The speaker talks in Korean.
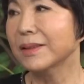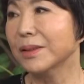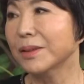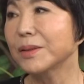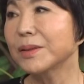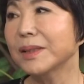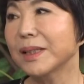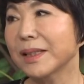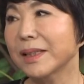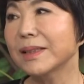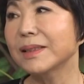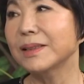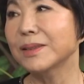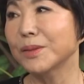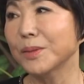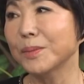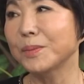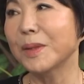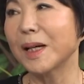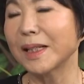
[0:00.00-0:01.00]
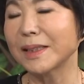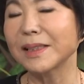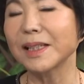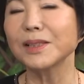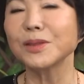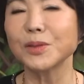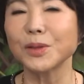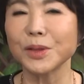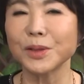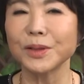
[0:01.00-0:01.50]
그런 얘기를 좀 많이
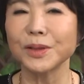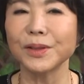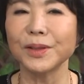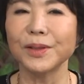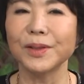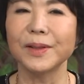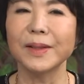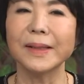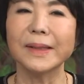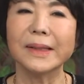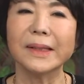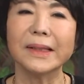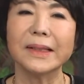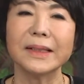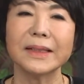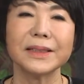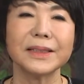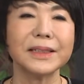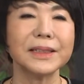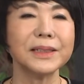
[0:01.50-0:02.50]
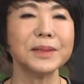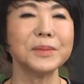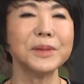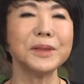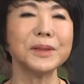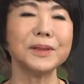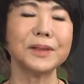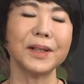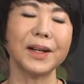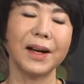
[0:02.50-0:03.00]
해주셔서
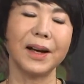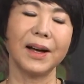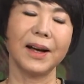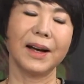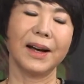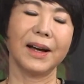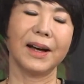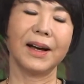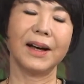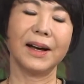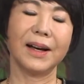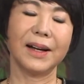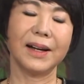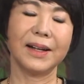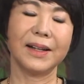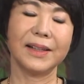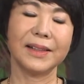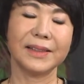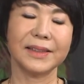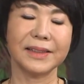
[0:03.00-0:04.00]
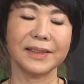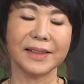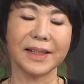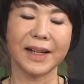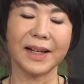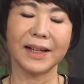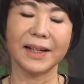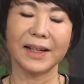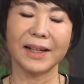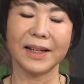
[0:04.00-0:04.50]
지금은
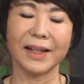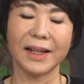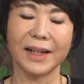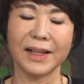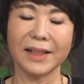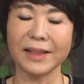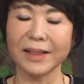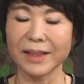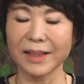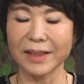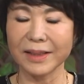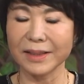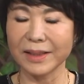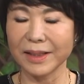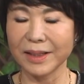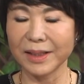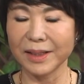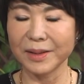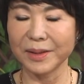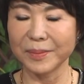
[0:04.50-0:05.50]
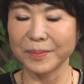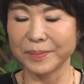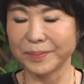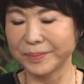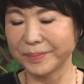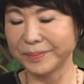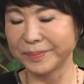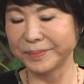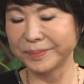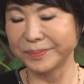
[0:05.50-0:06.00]
하, 안 해야 돼.
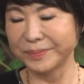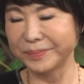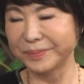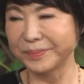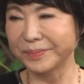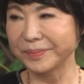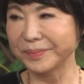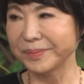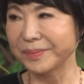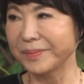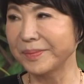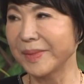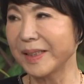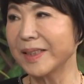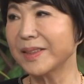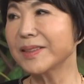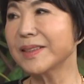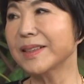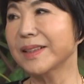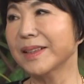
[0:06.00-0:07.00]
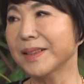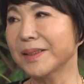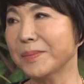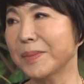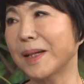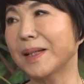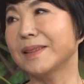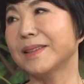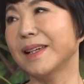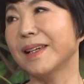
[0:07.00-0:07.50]
이런 생각
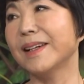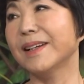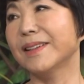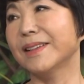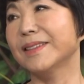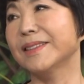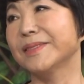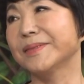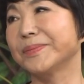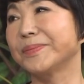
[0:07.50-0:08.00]
많이 해요.